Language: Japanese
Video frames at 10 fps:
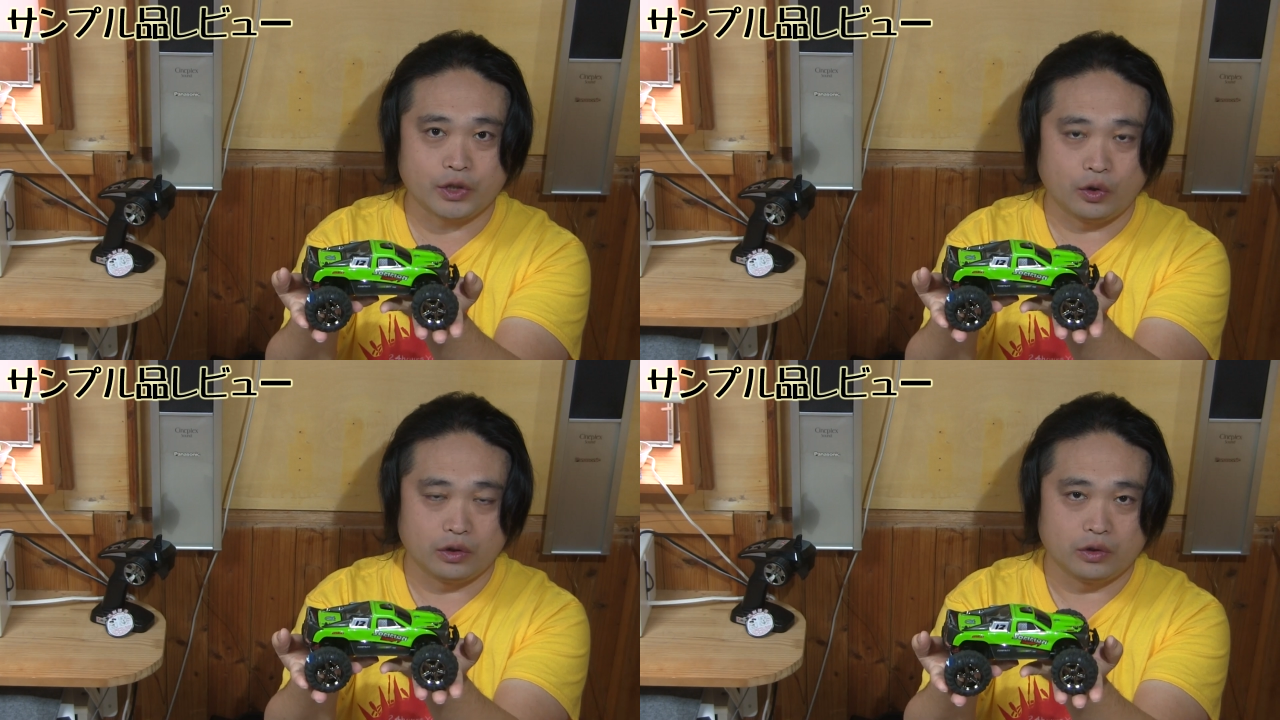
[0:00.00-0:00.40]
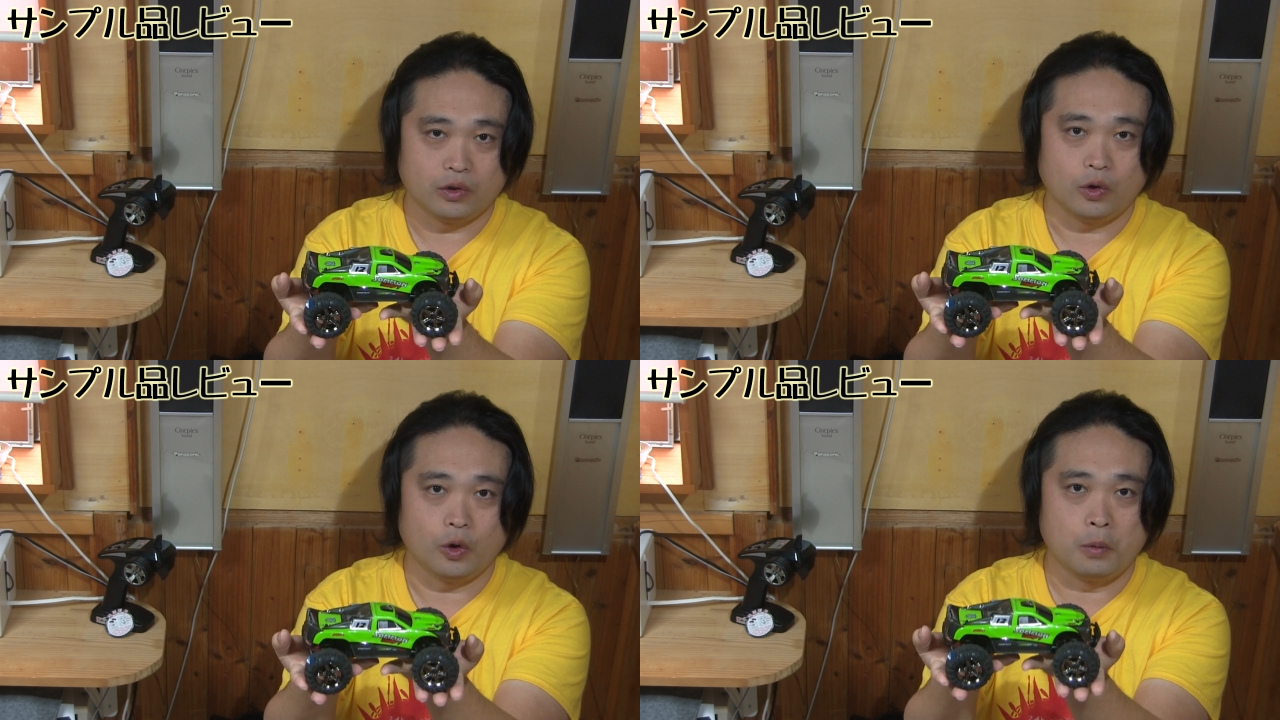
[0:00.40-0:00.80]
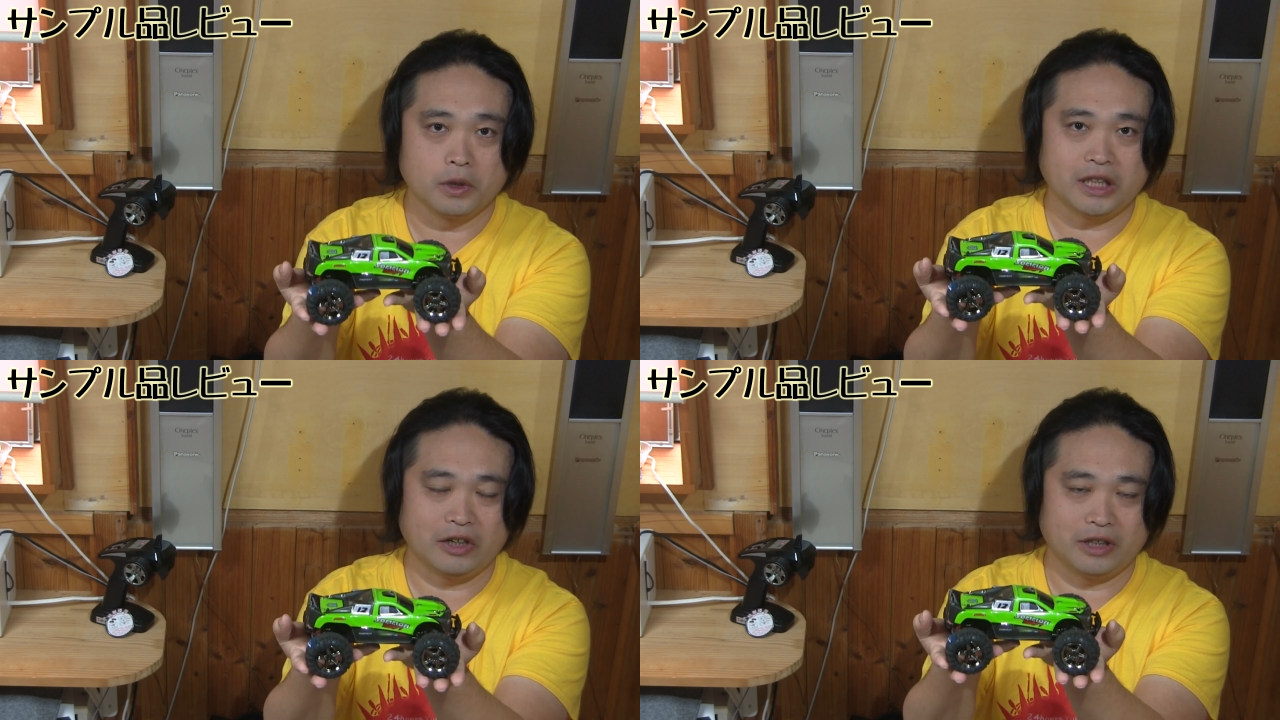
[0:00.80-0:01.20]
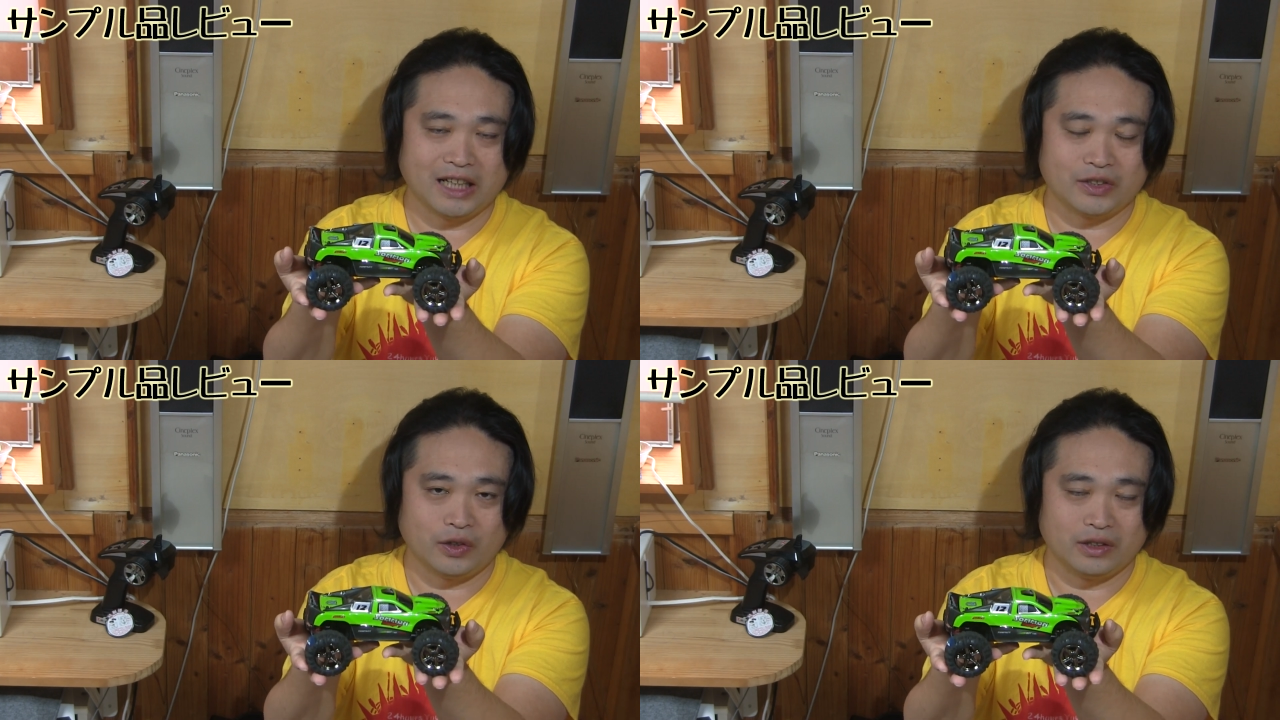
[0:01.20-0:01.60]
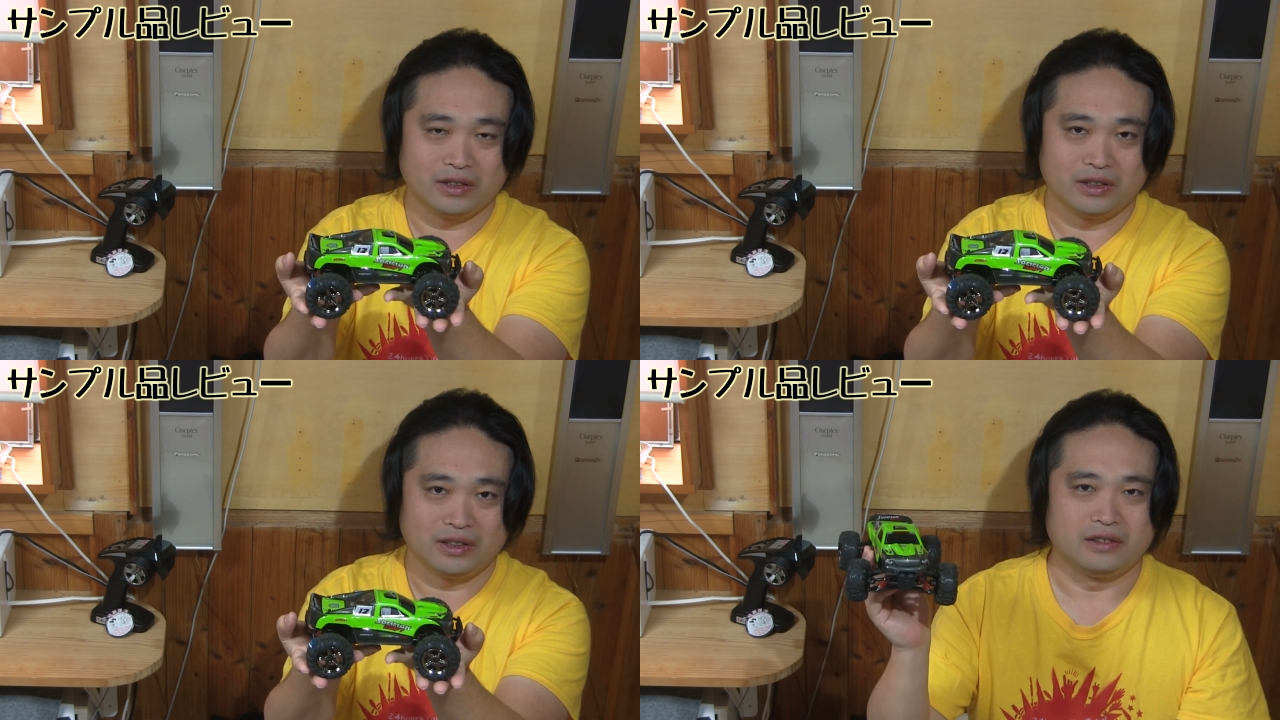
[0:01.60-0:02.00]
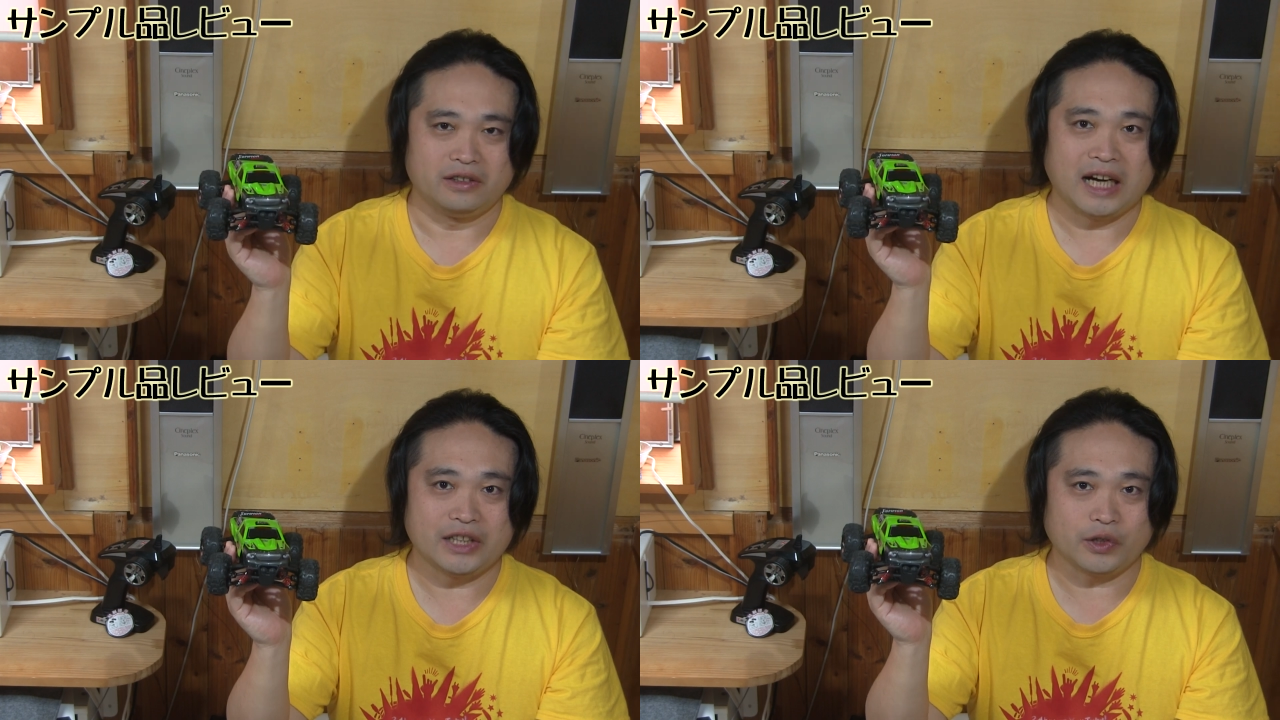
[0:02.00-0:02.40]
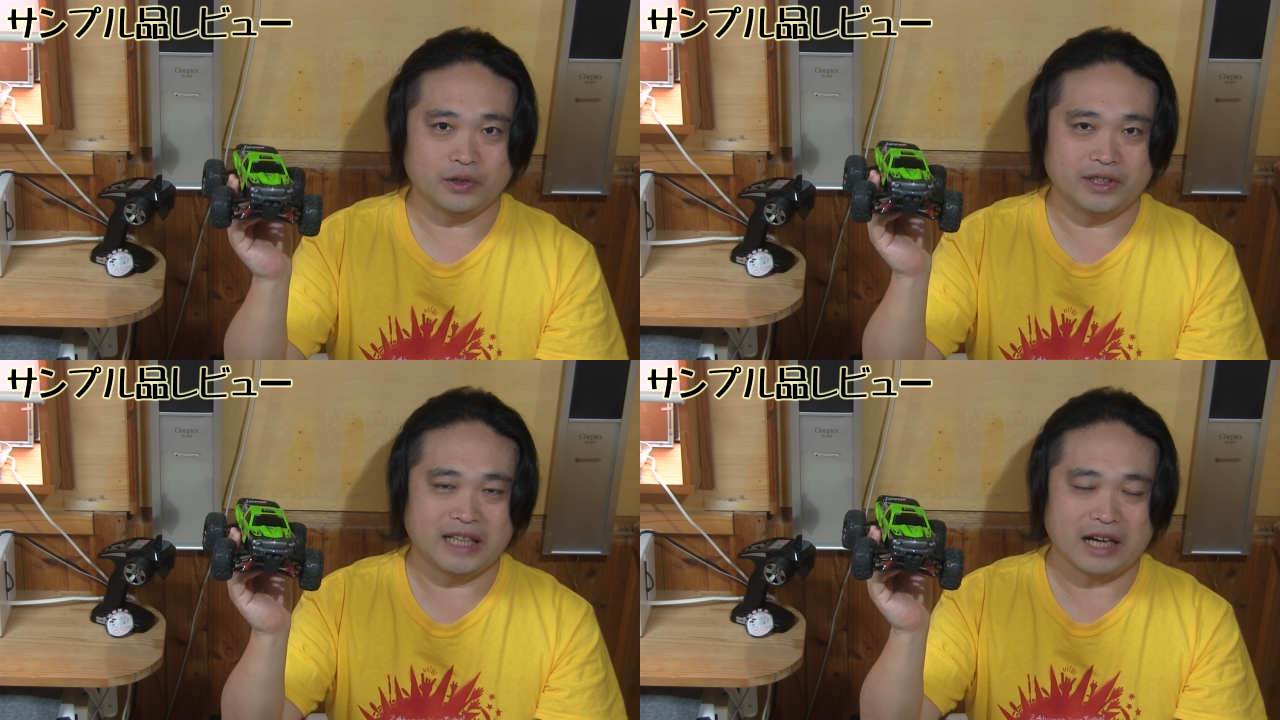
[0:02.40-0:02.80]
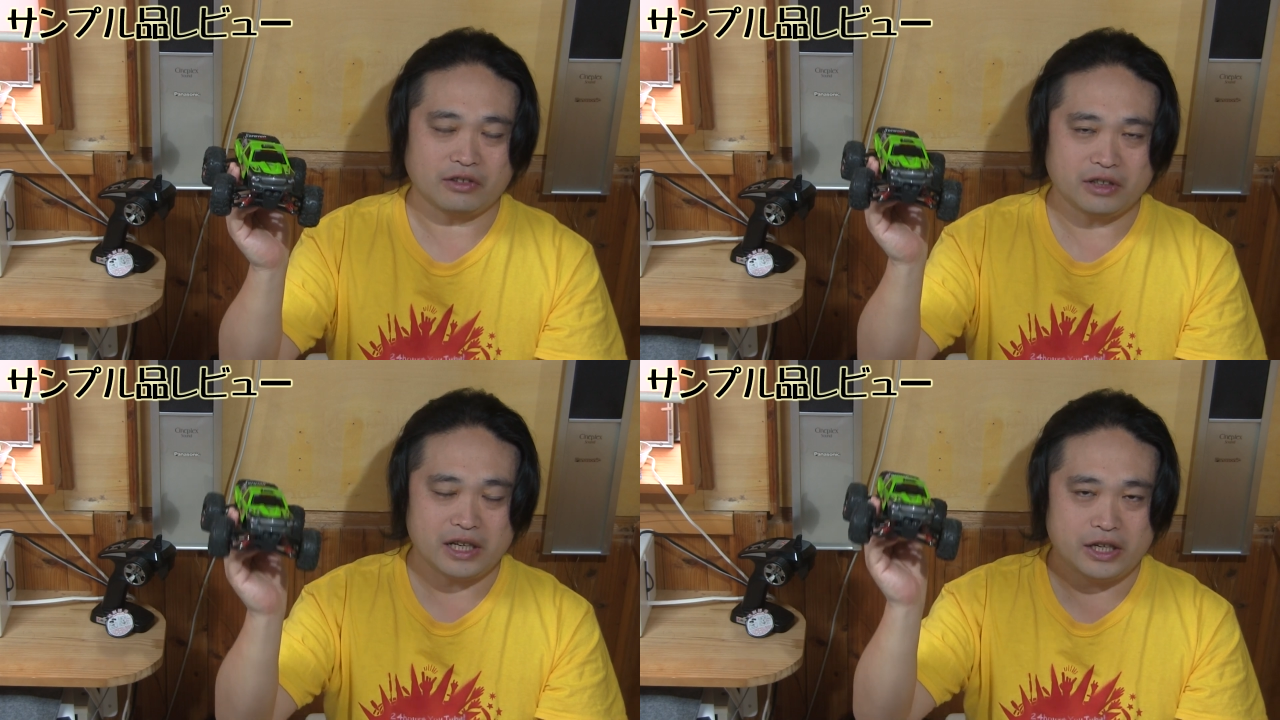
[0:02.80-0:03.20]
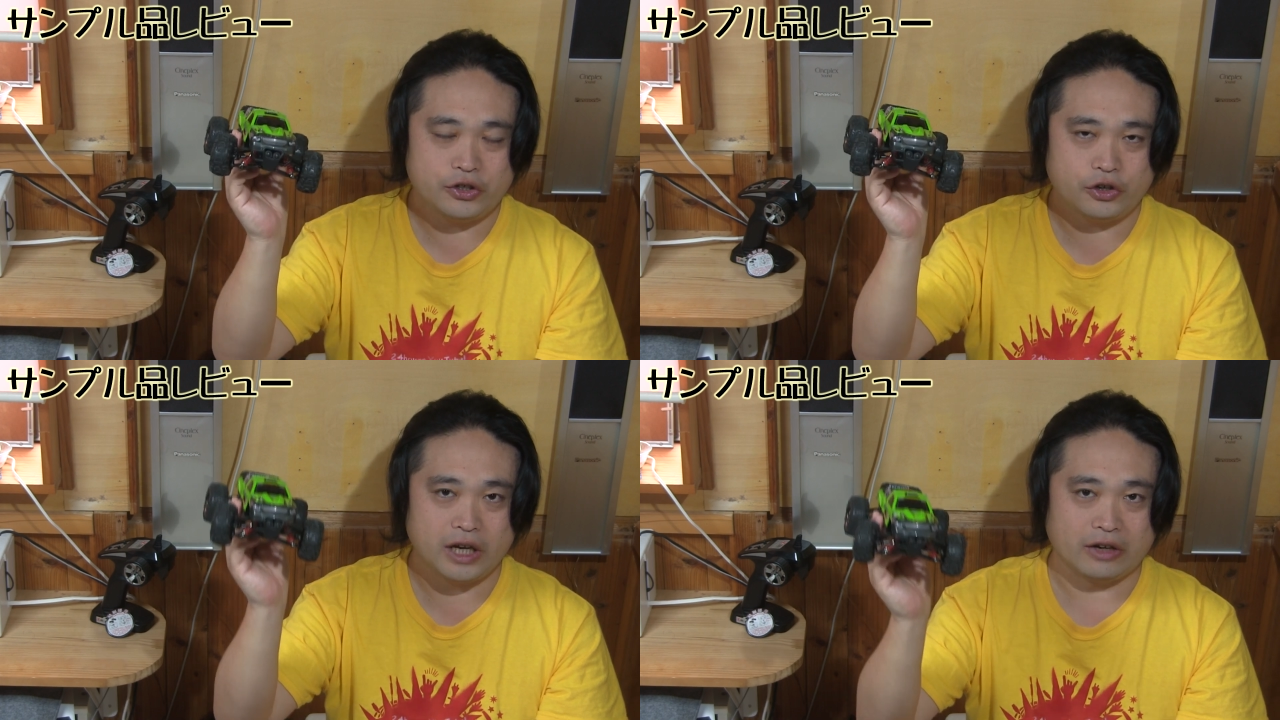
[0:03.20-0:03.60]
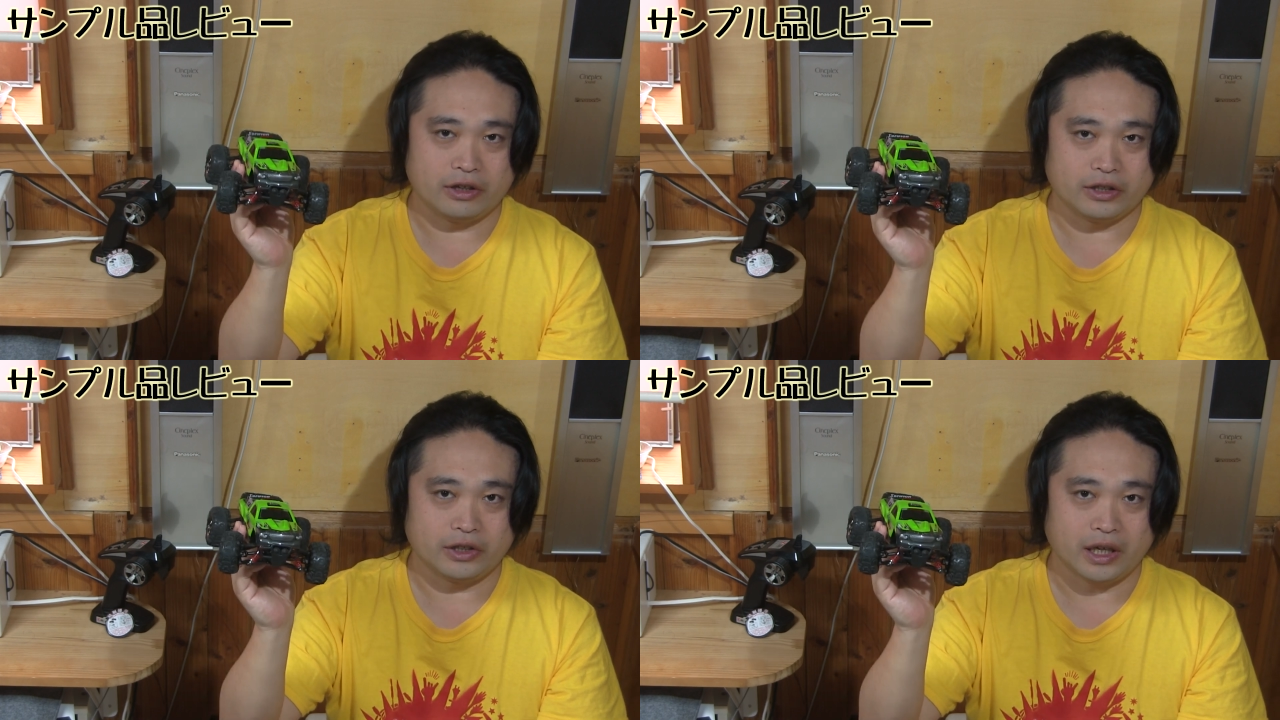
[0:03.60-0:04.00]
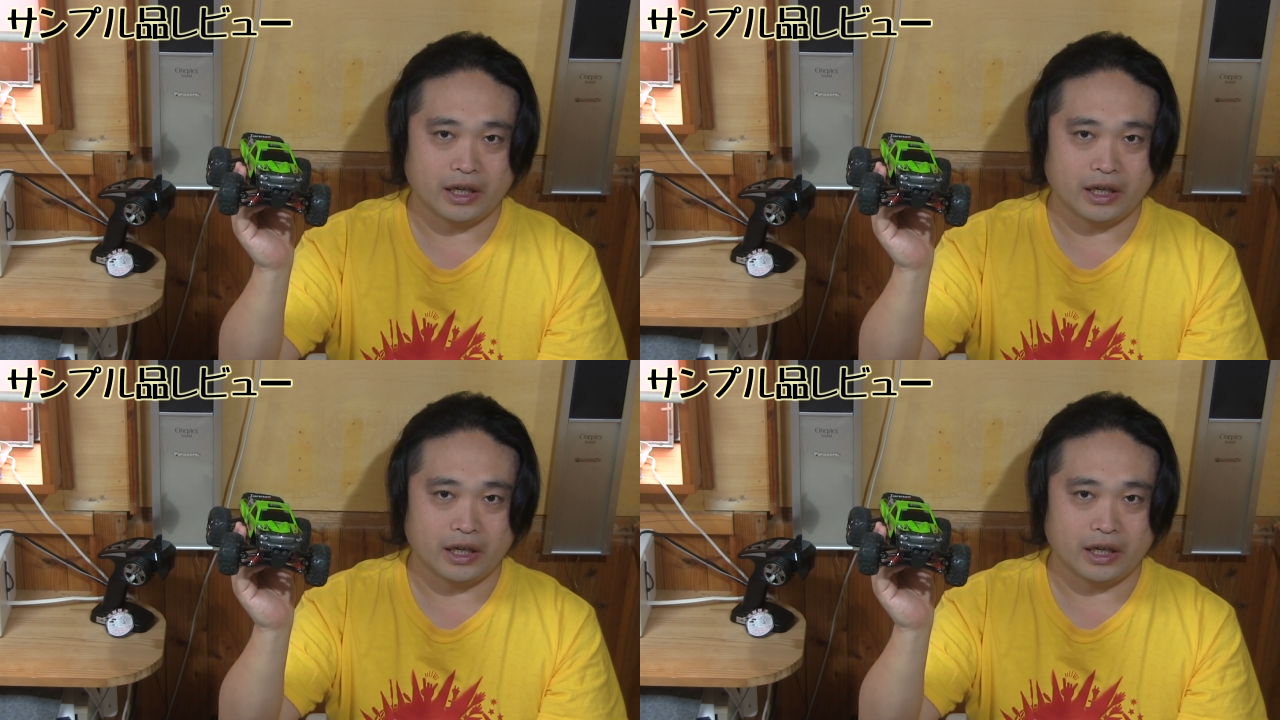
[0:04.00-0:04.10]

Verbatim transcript: ジコン。おもちゃのラジコン。これラジコンざっくり2種類あるんですよ